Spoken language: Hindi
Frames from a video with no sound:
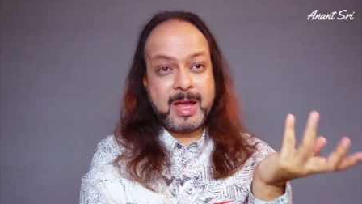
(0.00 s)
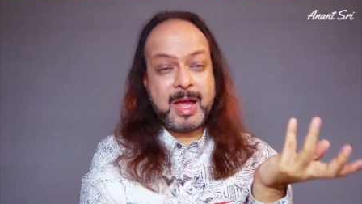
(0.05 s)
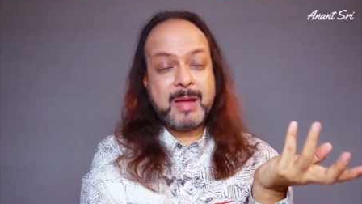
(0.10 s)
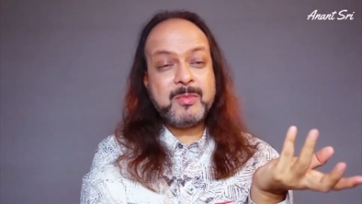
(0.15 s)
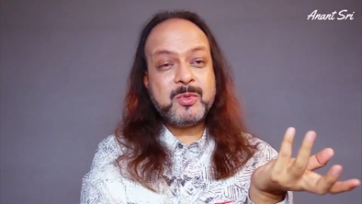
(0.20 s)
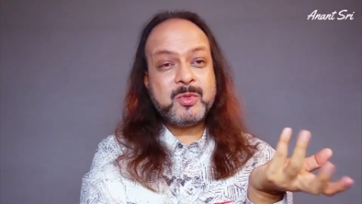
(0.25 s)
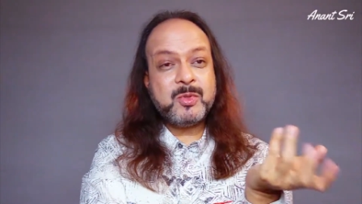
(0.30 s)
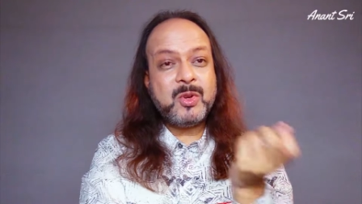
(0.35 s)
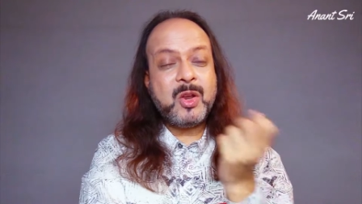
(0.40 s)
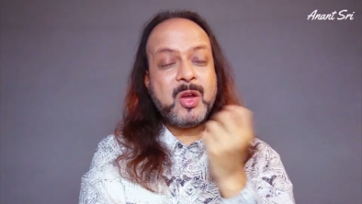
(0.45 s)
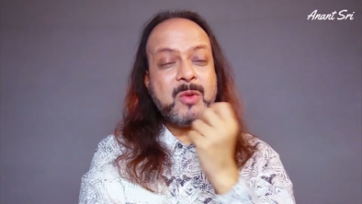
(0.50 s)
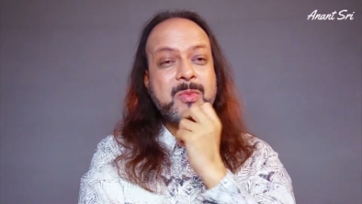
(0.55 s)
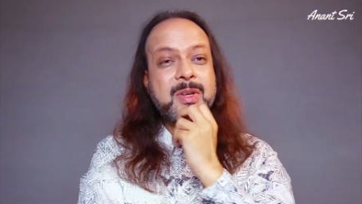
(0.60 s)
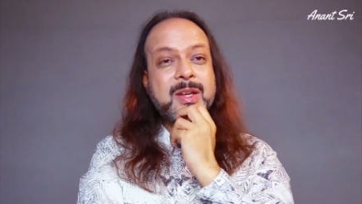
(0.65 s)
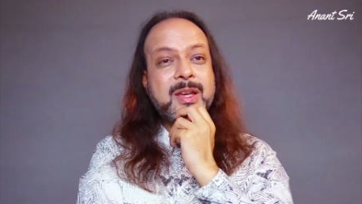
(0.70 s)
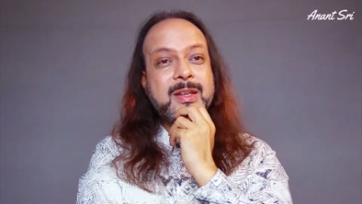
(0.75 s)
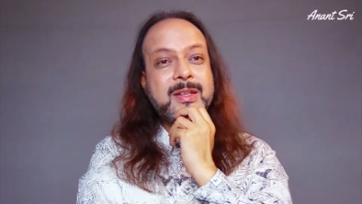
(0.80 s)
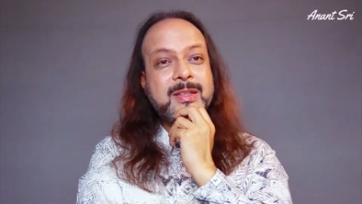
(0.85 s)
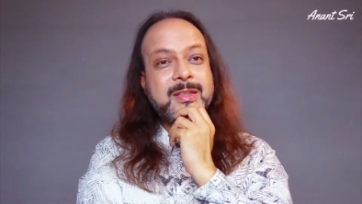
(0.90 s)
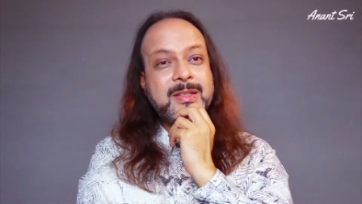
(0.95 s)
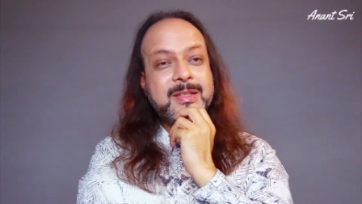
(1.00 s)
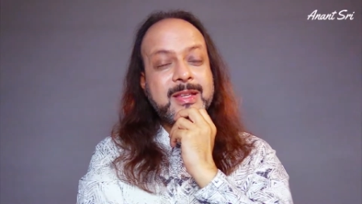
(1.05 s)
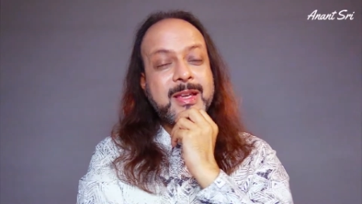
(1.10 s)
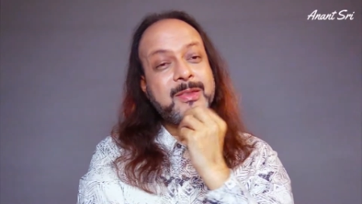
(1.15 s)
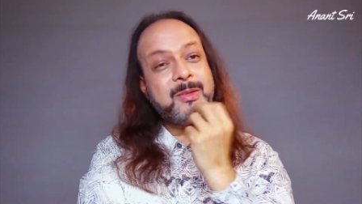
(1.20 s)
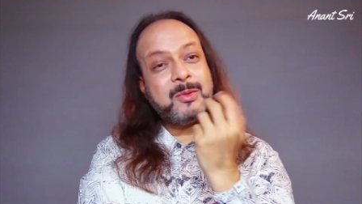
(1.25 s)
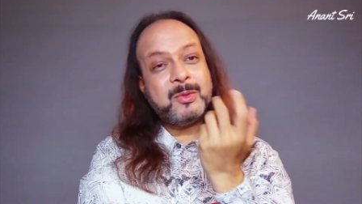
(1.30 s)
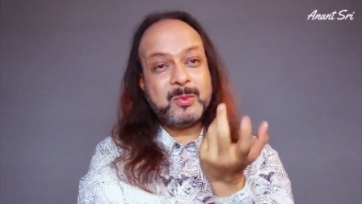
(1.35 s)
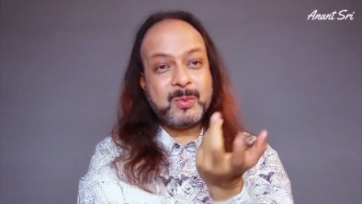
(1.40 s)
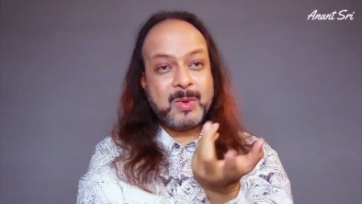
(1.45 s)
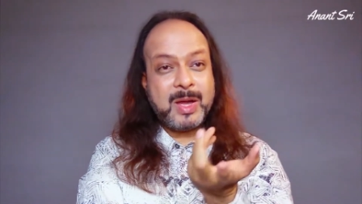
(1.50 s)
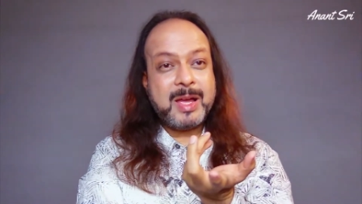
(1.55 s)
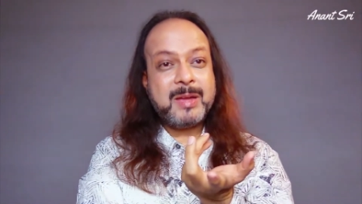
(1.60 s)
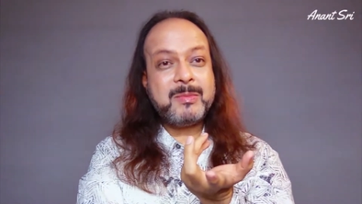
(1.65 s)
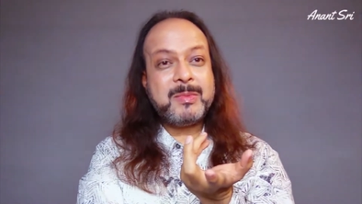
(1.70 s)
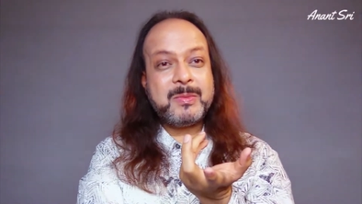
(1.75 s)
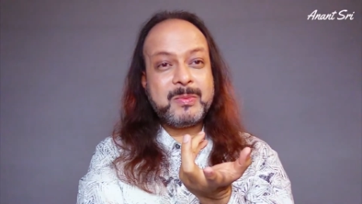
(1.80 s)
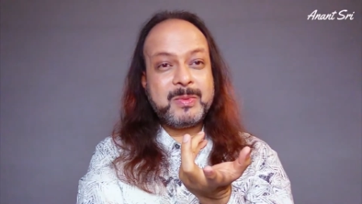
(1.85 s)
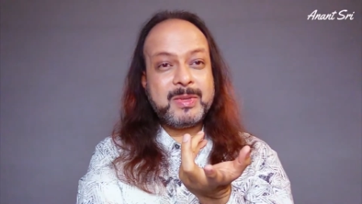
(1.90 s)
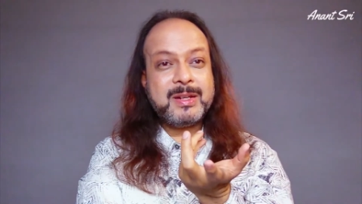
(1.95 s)
आम चुनाव में खरीदे जाते तो वहाँ
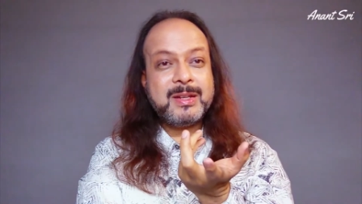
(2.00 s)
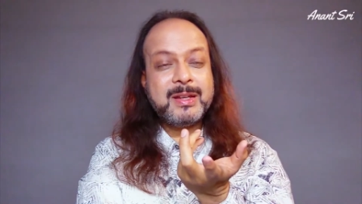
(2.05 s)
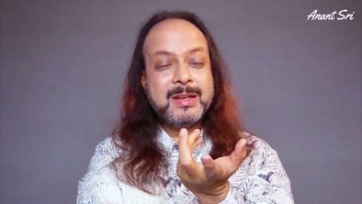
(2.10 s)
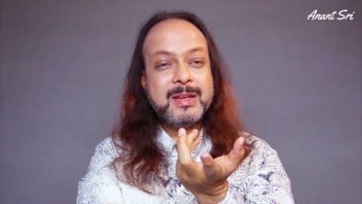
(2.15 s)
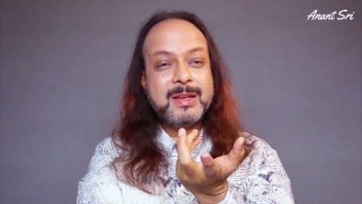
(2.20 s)
भी फिर